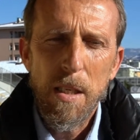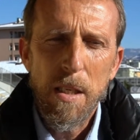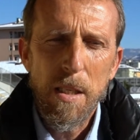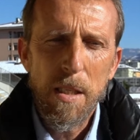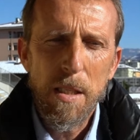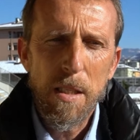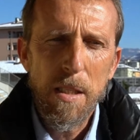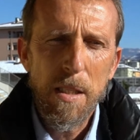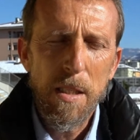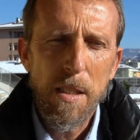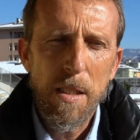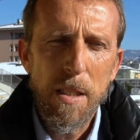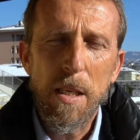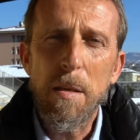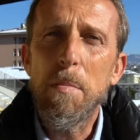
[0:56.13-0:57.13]

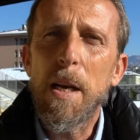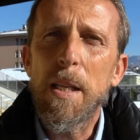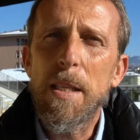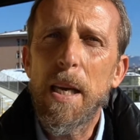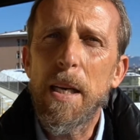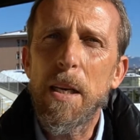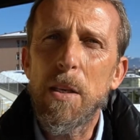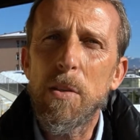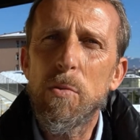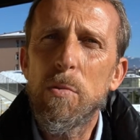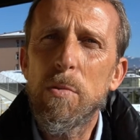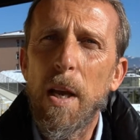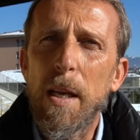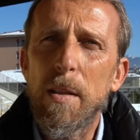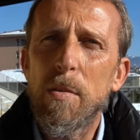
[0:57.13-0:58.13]
eh, ribaltare il
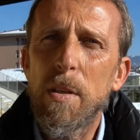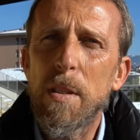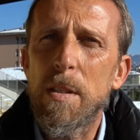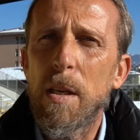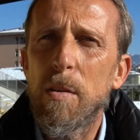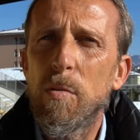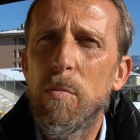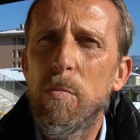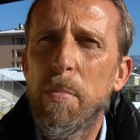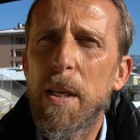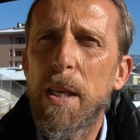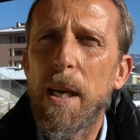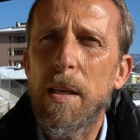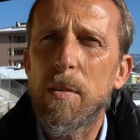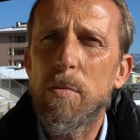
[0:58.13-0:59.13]
risultato è stato un
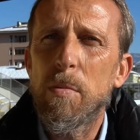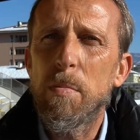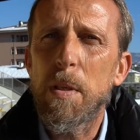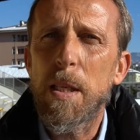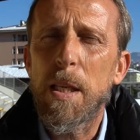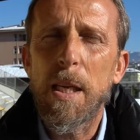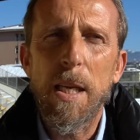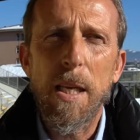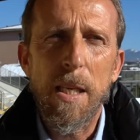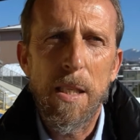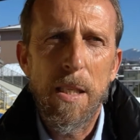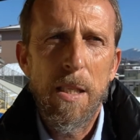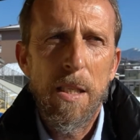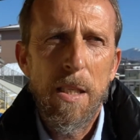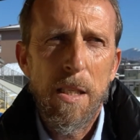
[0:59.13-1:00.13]
peccato perché
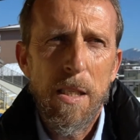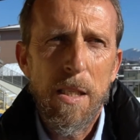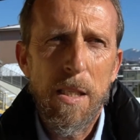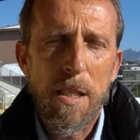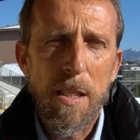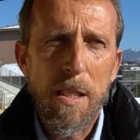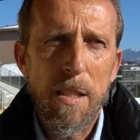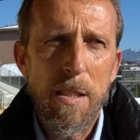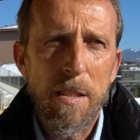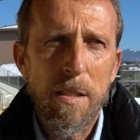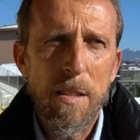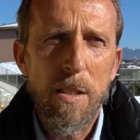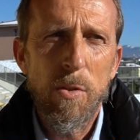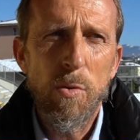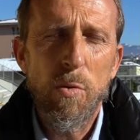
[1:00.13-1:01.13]
eh, negli